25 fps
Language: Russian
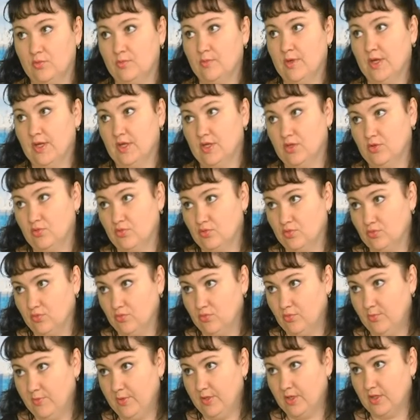майки до
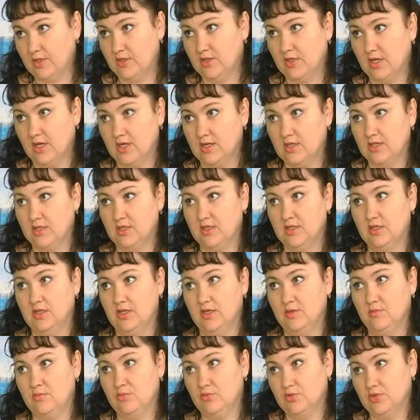тулупа, так и
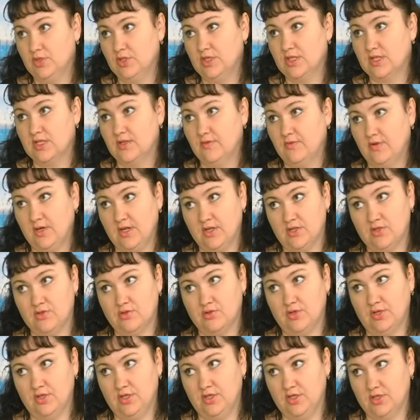ремонт,
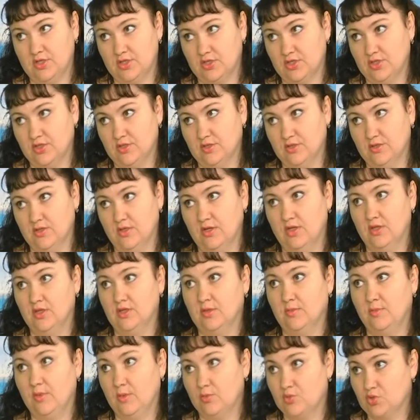реставрацию одежды.
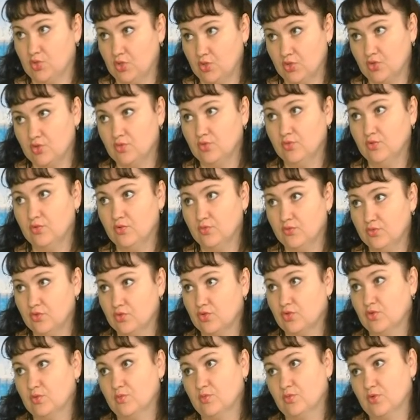Это бабушкин сундук, все,
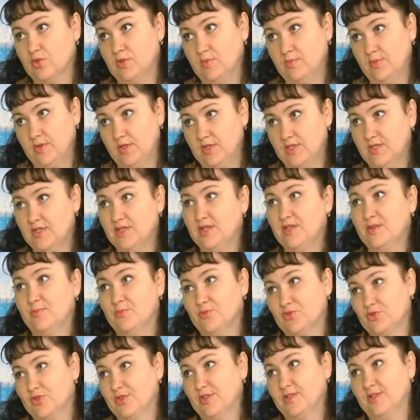что можно принести, и
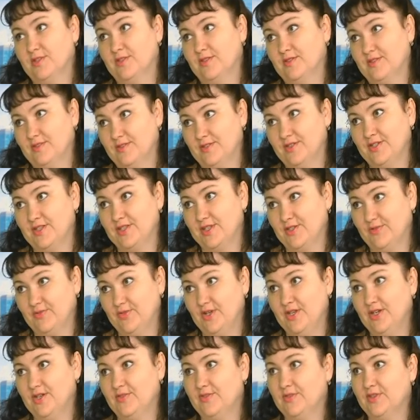можно
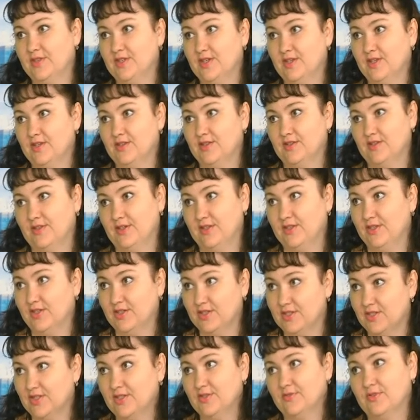отреставрировать,
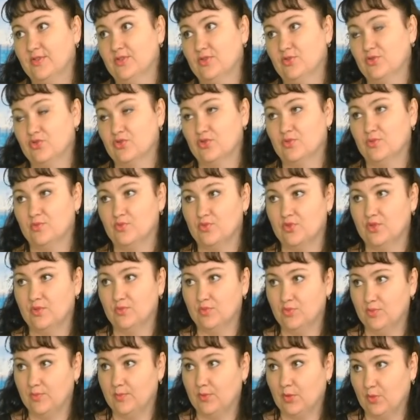отредактировать то, что можно
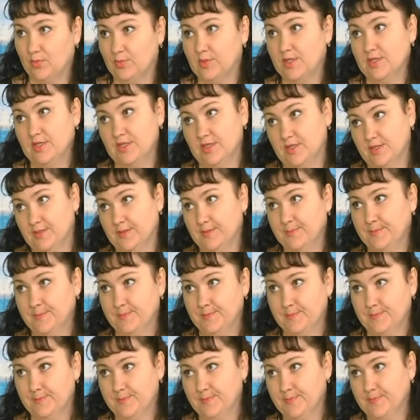будет потом носить.
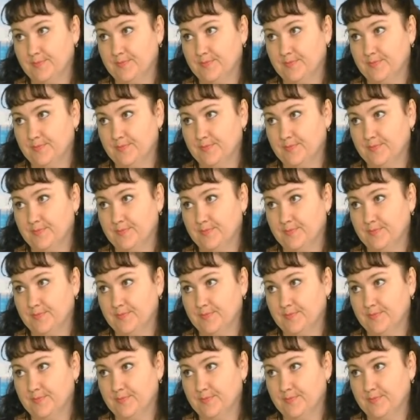А вот